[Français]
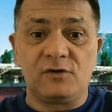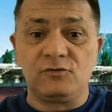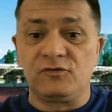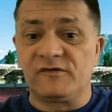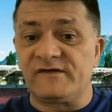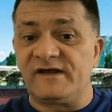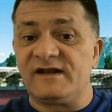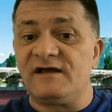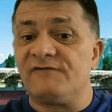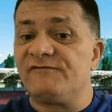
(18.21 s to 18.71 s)

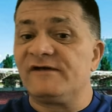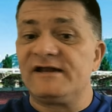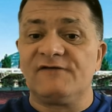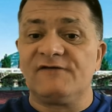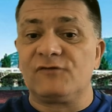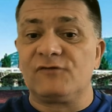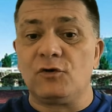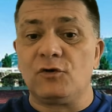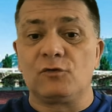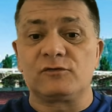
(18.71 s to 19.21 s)
Lausanne avait de
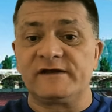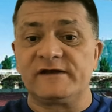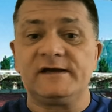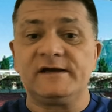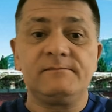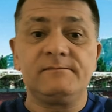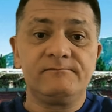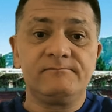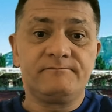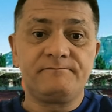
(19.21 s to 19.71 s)
la
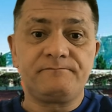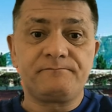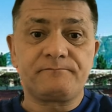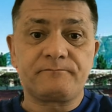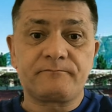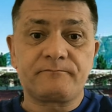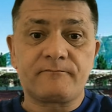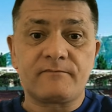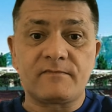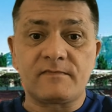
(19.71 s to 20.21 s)
volonté,
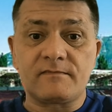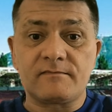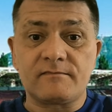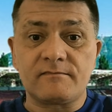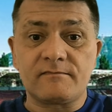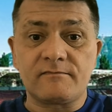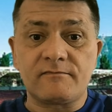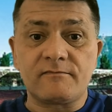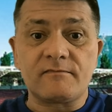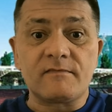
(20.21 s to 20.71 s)

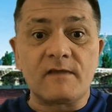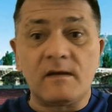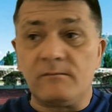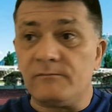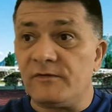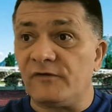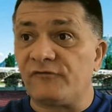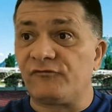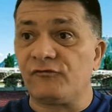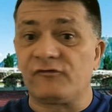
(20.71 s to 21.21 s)

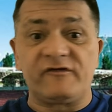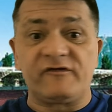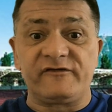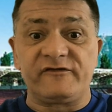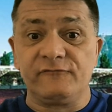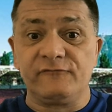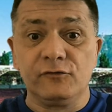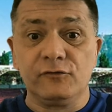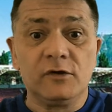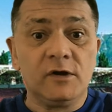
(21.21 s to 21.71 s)
bien sûr, ça
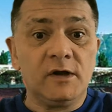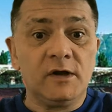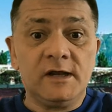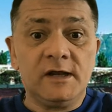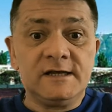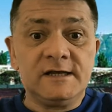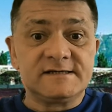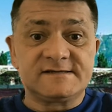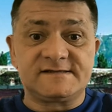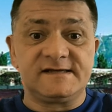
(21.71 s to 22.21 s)
s'est vu.
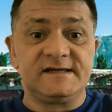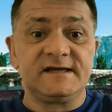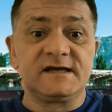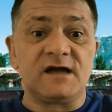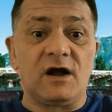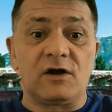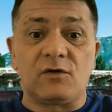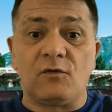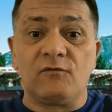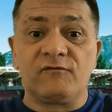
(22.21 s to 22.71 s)
C'est
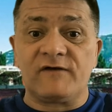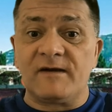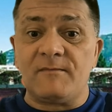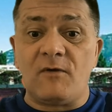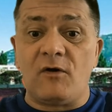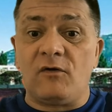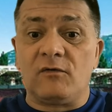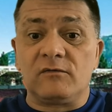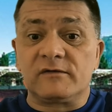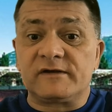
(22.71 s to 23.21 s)
des gars qui
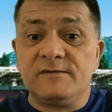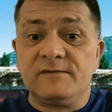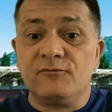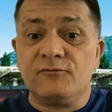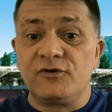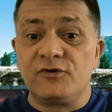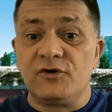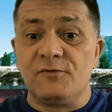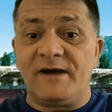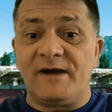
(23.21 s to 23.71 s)
vraiment, qui
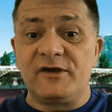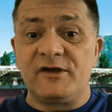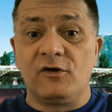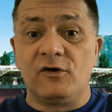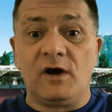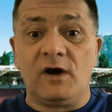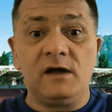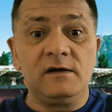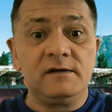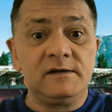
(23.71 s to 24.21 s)
mouillent le
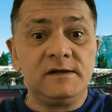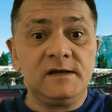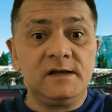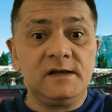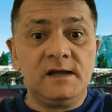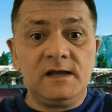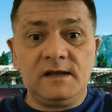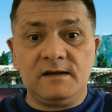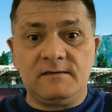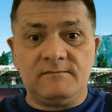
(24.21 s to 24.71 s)
maillot, hein,
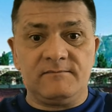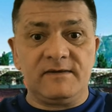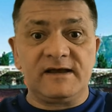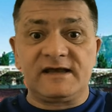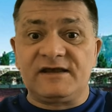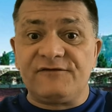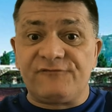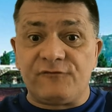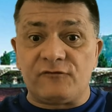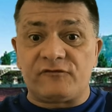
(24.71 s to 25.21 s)

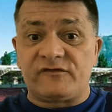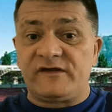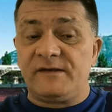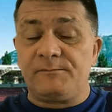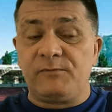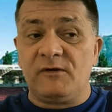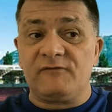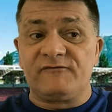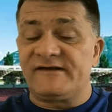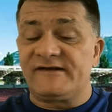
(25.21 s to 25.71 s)
mais qui font ce
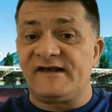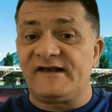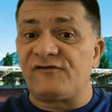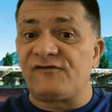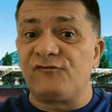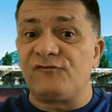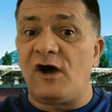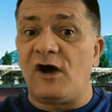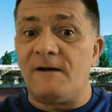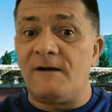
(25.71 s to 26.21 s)
qu'ils peuvent, et ça
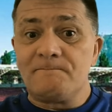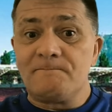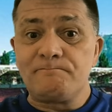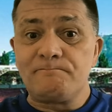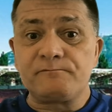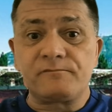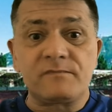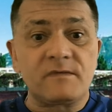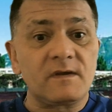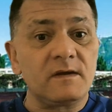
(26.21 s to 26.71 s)
se voit,
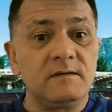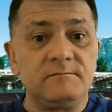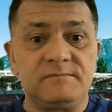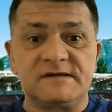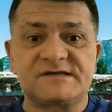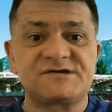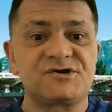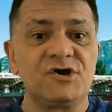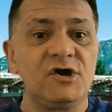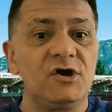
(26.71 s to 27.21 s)

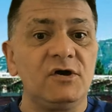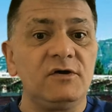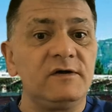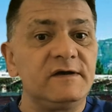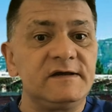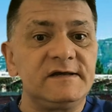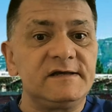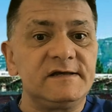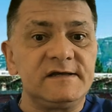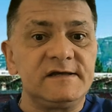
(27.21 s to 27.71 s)
parce que
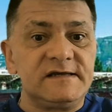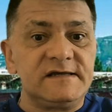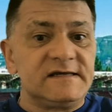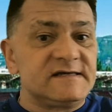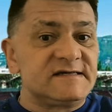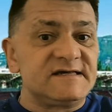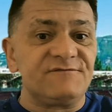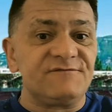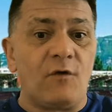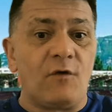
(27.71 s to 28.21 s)

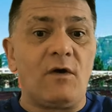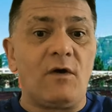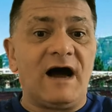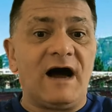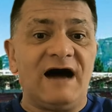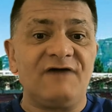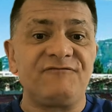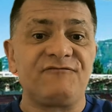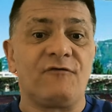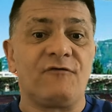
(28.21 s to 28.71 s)
ils y vont
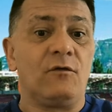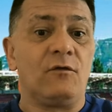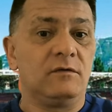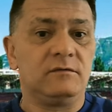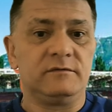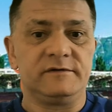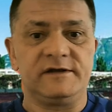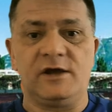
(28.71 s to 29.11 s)
à fond.